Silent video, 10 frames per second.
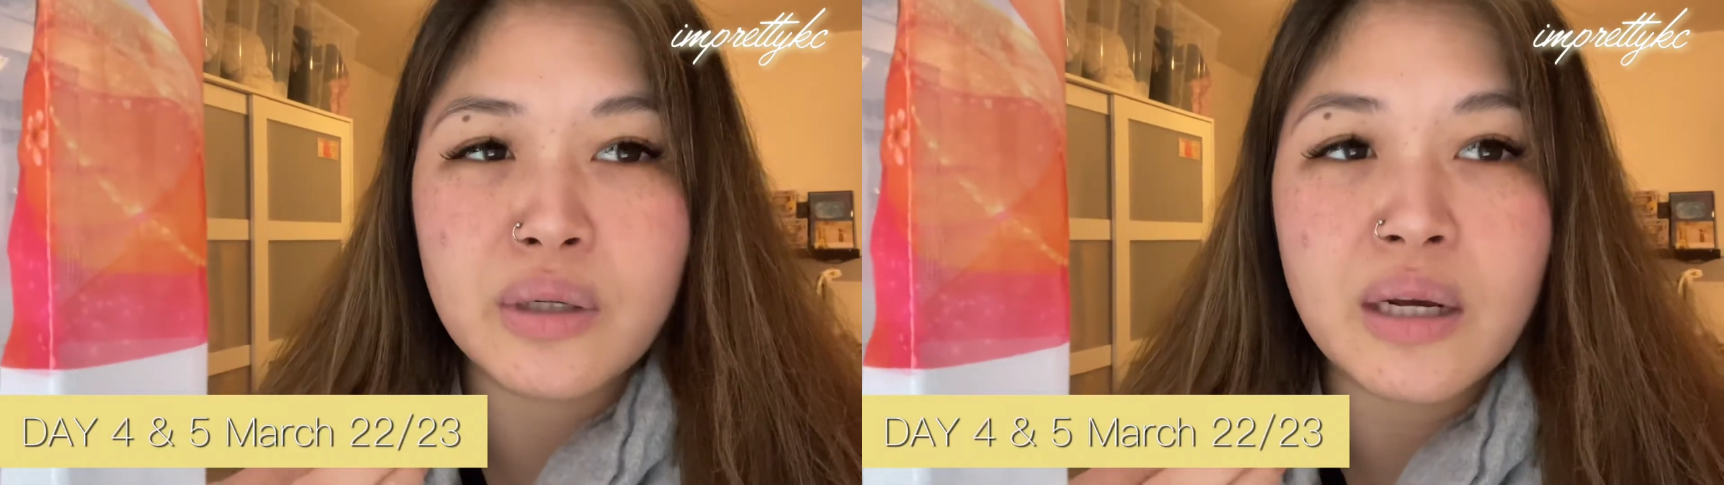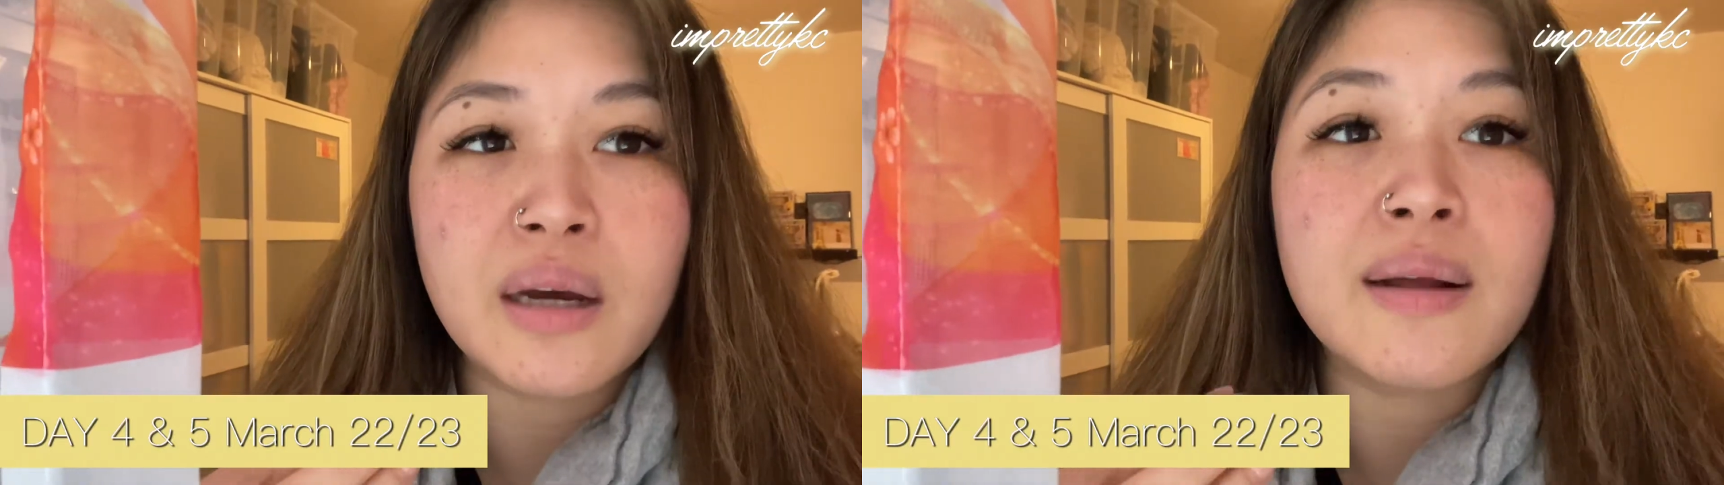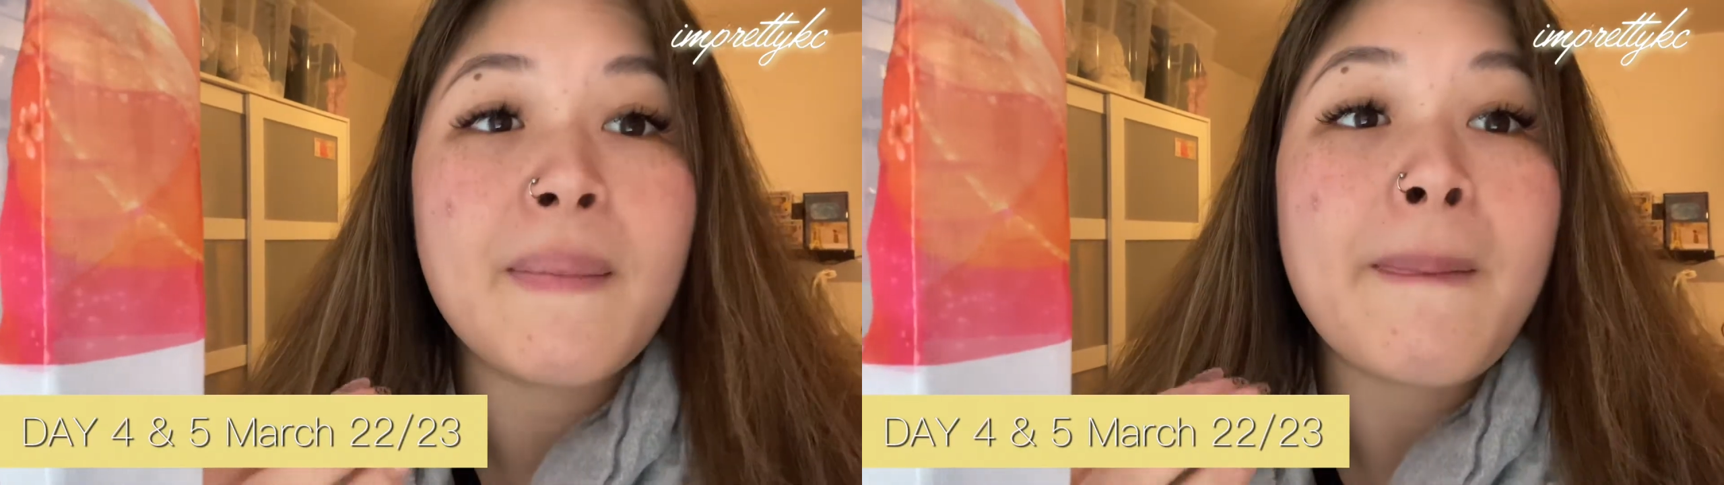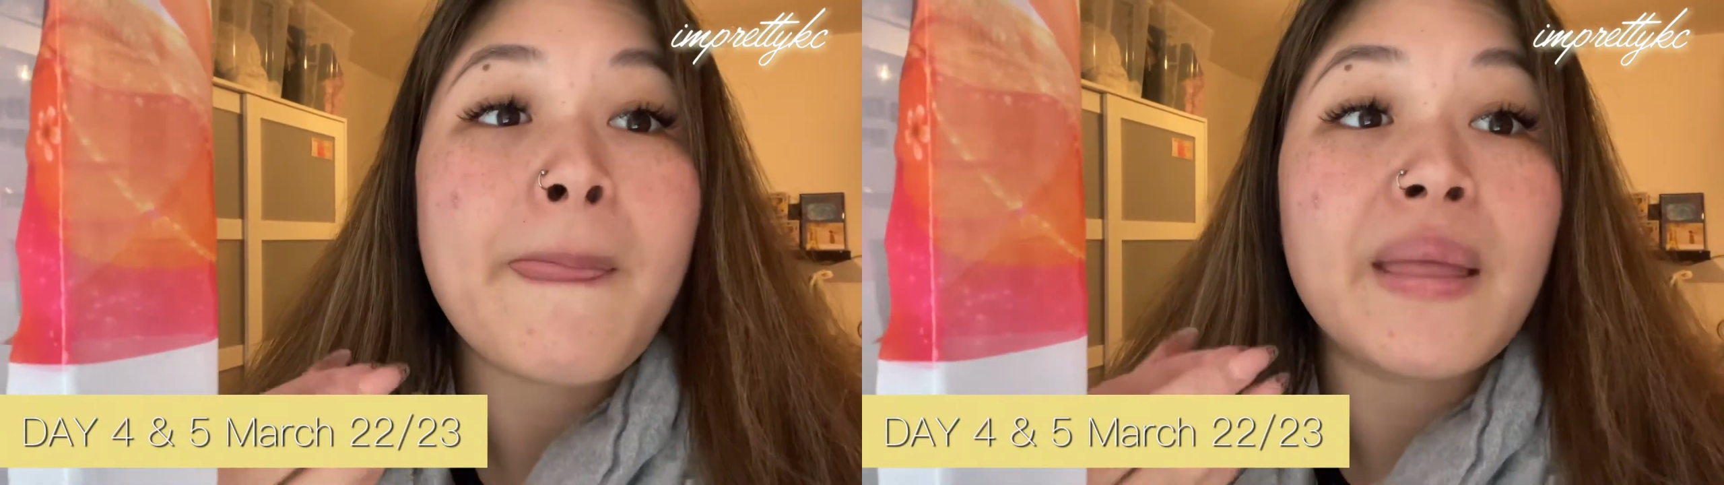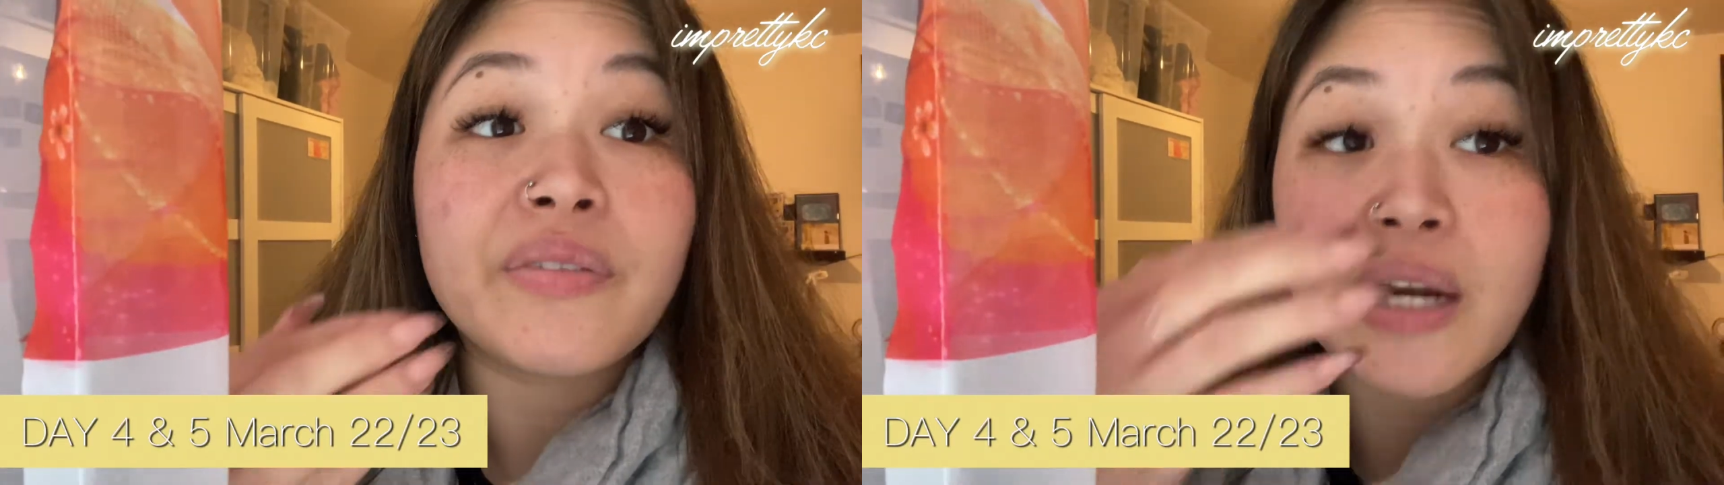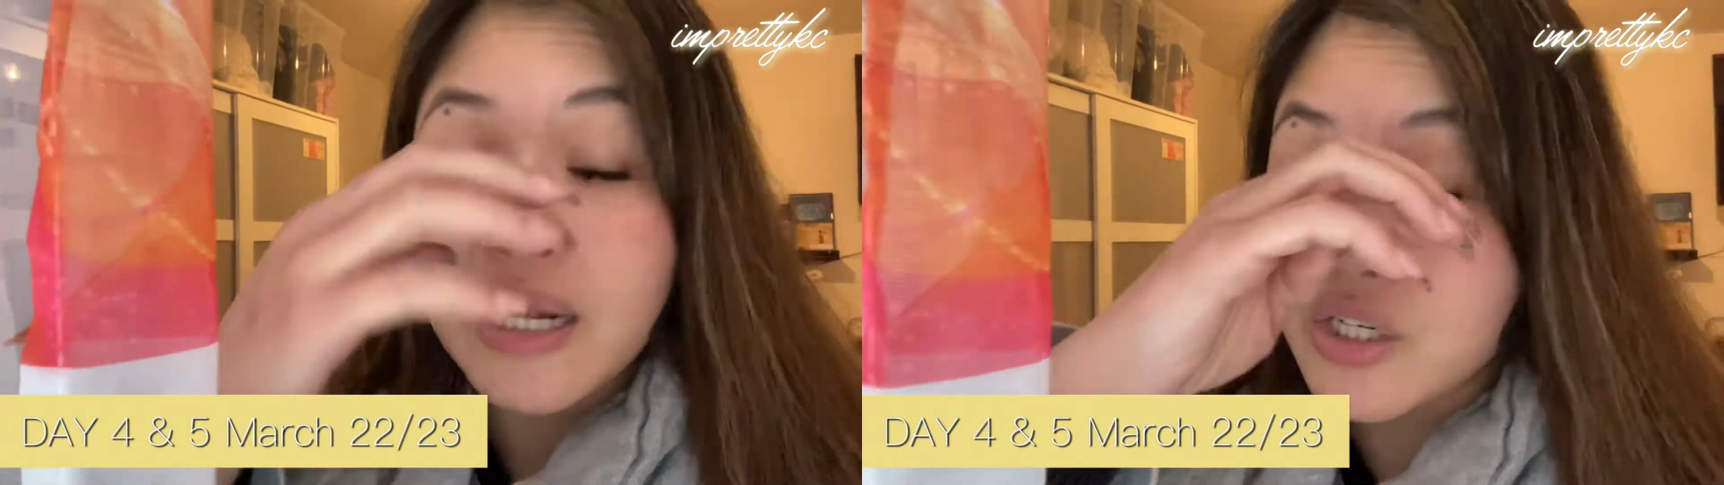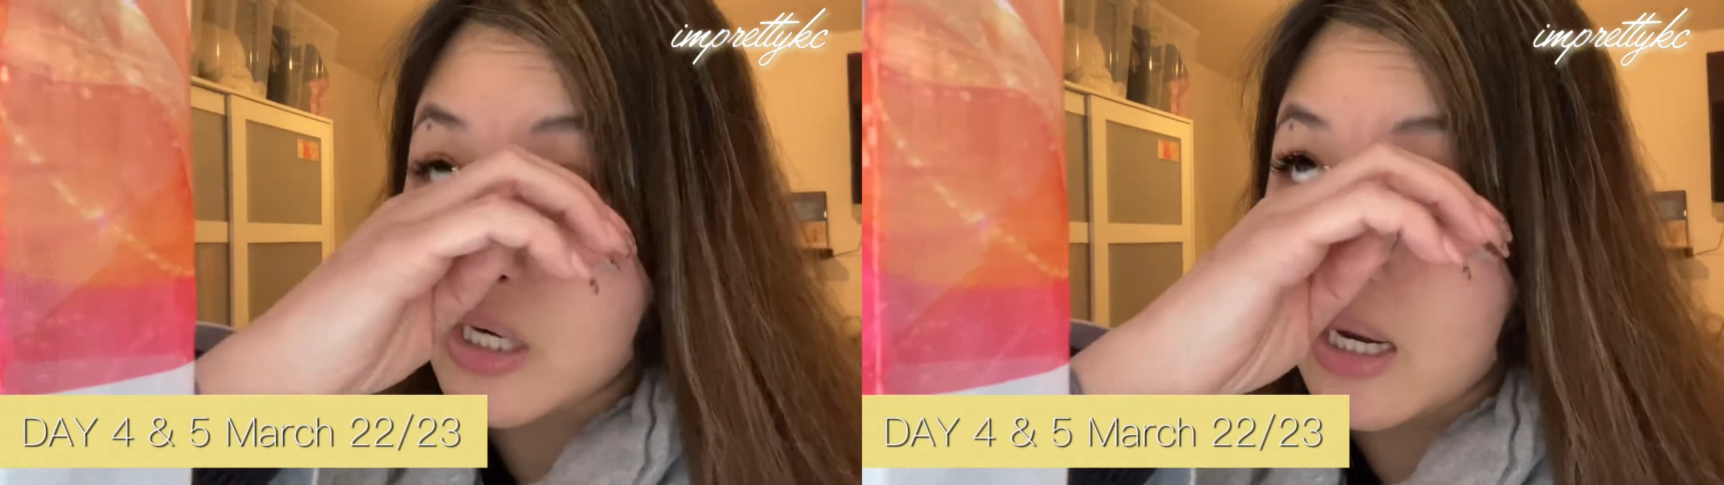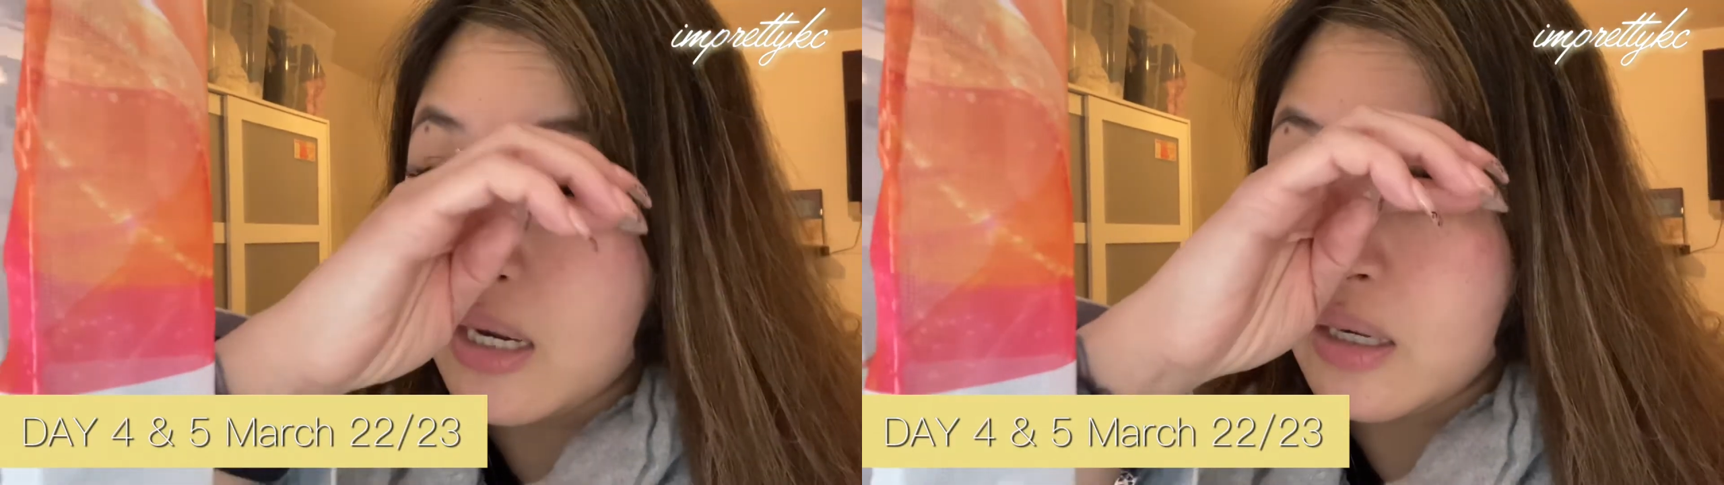na dry
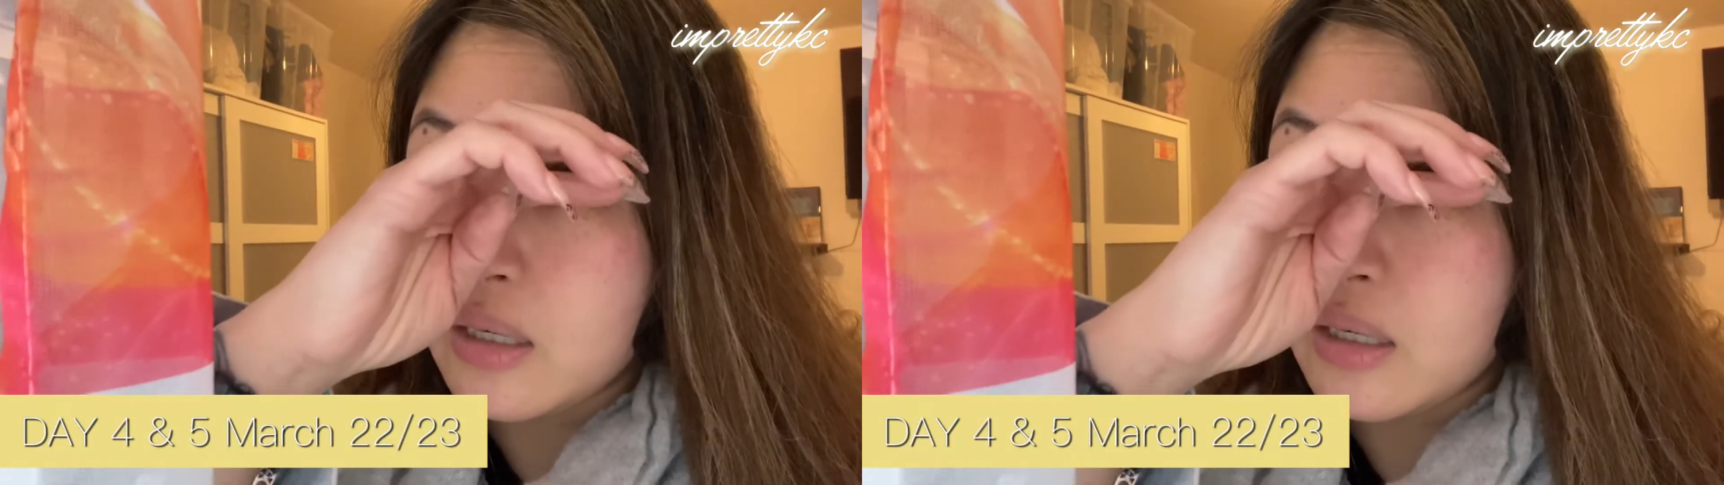siya.